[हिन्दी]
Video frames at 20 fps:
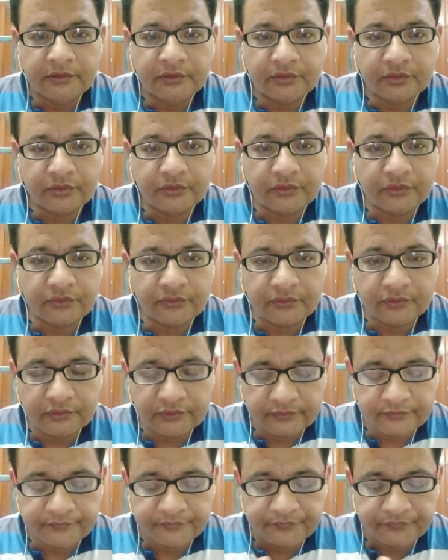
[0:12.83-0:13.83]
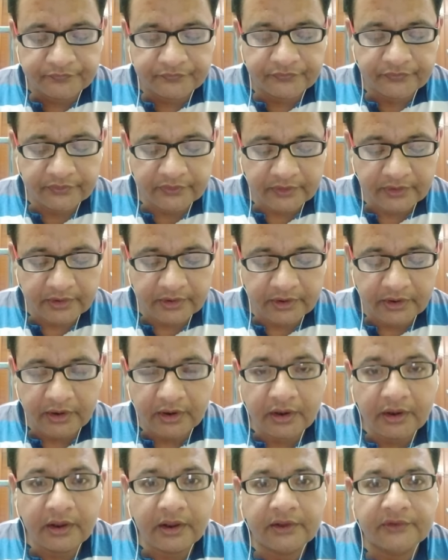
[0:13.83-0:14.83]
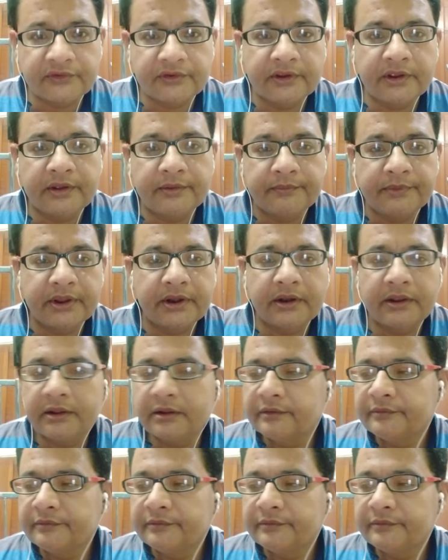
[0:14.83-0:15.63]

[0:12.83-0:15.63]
तो दोस्तों आज का हमारा